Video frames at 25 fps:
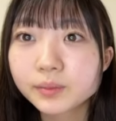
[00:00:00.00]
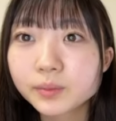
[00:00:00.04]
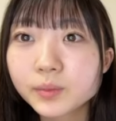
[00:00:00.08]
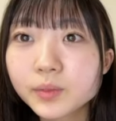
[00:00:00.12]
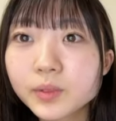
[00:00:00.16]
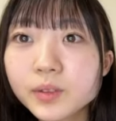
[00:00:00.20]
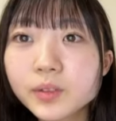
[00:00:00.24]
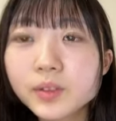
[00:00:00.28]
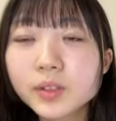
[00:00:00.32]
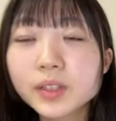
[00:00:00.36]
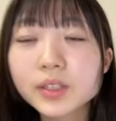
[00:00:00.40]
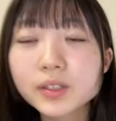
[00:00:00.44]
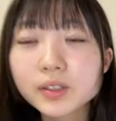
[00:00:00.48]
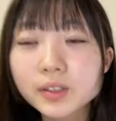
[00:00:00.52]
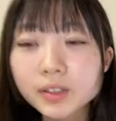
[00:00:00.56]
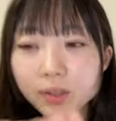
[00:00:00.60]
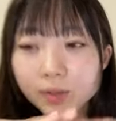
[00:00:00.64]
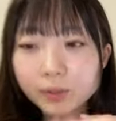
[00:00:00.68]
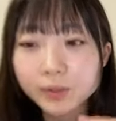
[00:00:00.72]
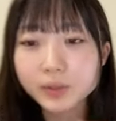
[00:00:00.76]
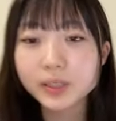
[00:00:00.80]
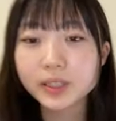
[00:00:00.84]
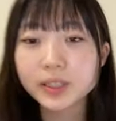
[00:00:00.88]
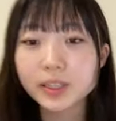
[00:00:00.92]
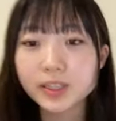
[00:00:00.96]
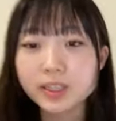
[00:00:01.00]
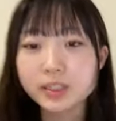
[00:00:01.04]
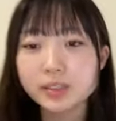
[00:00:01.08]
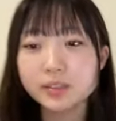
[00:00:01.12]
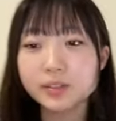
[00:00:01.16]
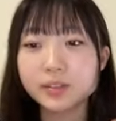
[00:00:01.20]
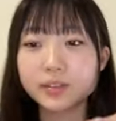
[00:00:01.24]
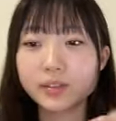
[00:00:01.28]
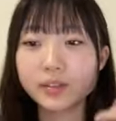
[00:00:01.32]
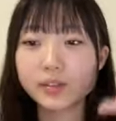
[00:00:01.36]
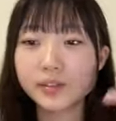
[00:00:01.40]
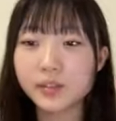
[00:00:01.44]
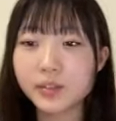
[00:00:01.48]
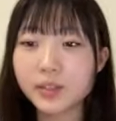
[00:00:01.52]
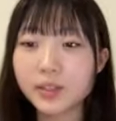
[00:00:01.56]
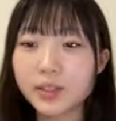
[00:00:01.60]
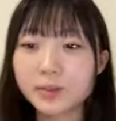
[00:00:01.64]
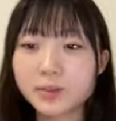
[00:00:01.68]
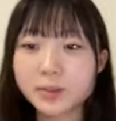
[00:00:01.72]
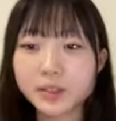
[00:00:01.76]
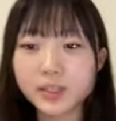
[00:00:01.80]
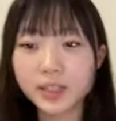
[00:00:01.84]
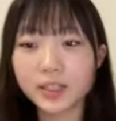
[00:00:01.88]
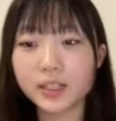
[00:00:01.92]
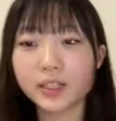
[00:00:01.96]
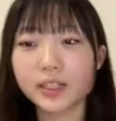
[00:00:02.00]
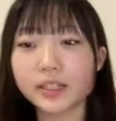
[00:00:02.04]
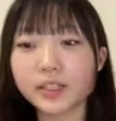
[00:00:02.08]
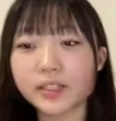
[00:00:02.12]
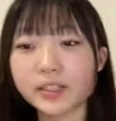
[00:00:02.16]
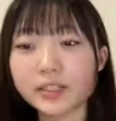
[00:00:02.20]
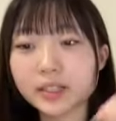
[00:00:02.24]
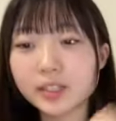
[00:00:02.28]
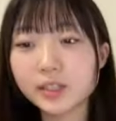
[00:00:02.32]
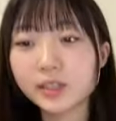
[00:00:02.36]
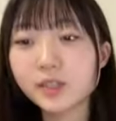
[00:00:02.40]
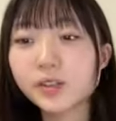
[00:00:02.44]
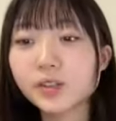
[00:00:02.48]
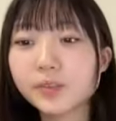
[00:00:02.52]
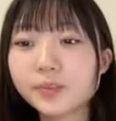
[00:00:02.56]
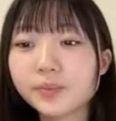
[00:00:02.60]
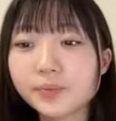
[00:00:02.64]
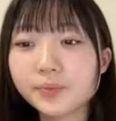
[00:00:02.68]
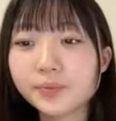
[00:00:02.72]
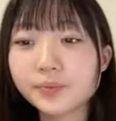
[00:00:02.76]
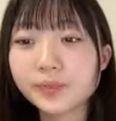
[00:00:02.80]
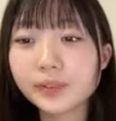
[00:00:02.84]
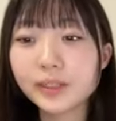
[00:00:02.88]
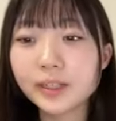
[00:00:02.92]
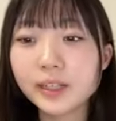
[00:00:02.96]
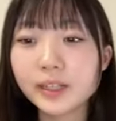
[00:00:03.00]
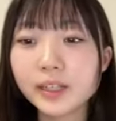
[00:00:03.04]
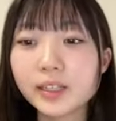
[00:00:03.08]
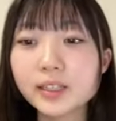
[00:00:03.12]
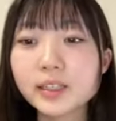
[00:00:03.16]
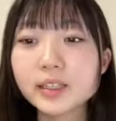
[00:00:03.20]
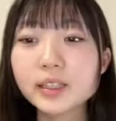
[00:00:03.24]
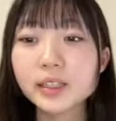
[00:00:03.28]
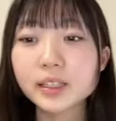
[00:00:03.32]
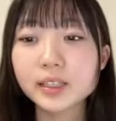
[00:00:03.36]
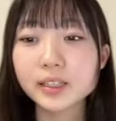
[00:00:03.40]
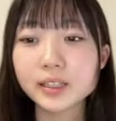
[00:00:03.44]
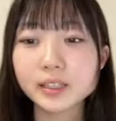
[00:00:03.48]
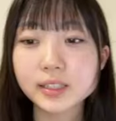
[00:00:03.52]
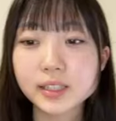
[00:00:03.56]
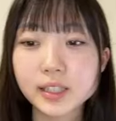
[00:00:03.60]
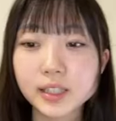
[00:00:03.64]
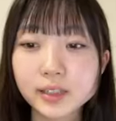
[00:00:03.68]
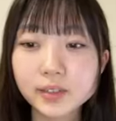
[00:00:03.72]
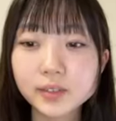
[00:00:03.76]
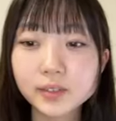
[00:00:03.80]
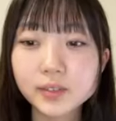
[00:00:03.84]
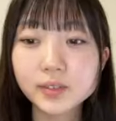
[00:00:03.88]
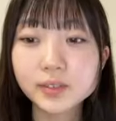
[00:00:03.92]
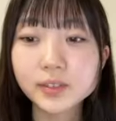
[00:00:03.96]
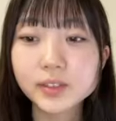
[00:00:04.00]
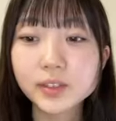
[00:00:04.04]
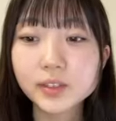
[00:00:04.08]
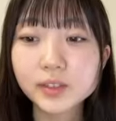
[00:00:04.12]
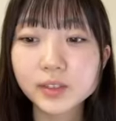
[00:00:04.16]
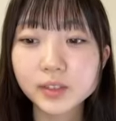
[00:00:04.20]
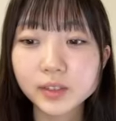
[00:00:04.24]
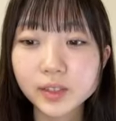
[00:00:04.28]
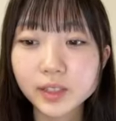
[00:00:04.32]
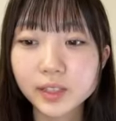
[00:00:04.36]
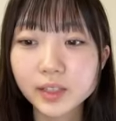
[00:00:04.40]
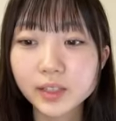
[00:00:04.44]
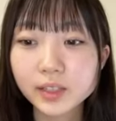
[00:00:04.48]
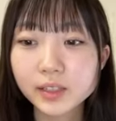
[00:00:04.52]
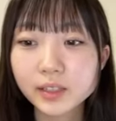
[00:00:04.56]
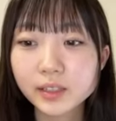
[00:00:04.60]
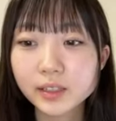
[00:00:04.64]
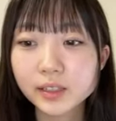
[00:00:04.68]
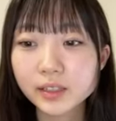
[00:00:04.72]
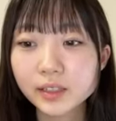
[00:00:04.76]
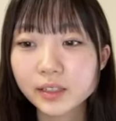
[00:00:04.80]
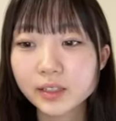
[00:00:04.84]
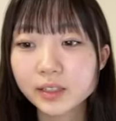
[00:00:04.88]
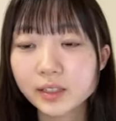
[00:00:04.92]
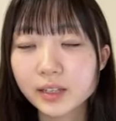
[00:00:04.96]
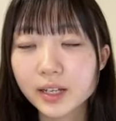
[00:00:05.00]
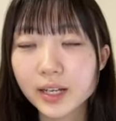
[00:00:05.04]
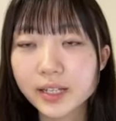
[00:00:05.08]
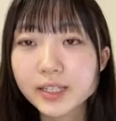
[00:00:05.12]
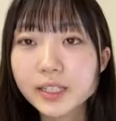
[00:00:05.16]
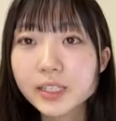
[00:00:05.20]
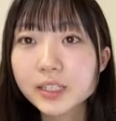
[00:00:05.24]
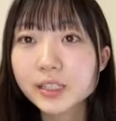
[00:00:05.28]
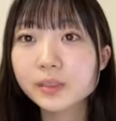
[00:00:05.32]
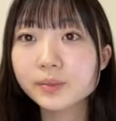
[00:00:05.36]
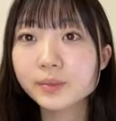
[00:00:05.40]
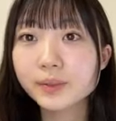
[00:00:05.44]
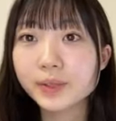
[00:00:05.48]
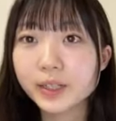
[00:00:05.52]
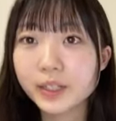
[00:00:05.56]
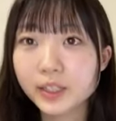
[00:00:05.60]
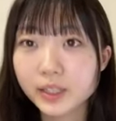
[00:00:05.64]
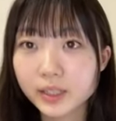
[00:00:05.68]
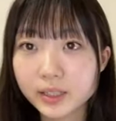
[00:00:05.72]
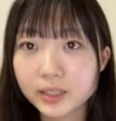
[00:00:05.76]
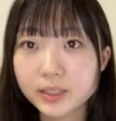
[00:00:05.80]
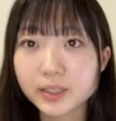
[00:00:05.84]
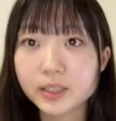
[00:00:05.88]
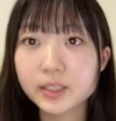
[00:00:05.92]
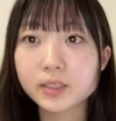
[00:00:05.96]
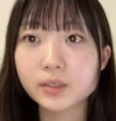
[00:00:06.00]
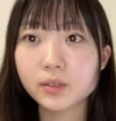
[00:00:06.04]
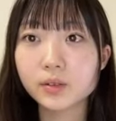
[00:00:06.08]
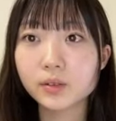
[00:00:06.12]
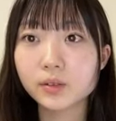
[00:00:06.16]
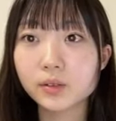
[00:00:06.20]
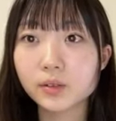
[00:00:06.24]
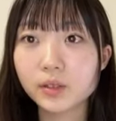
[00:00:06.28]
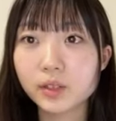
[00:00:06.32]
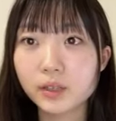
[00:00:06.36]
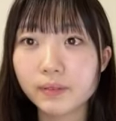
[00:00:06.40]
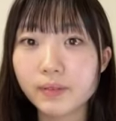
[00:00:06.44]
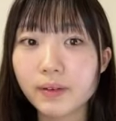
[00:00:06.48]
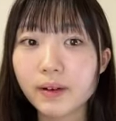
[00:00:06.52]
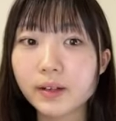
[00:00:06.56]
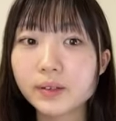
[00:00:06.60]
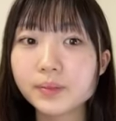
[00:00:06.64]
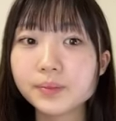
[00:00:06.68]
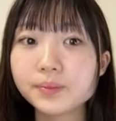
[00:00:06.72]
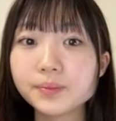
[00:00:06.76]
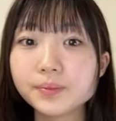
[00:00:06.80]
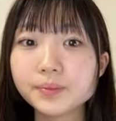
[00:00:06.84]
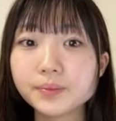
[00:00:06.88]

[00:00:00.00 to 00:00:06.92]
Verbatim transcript: もっと低いかもしれないし上かもしれないんですけどやってたんですけどちょっとね8時まででその時は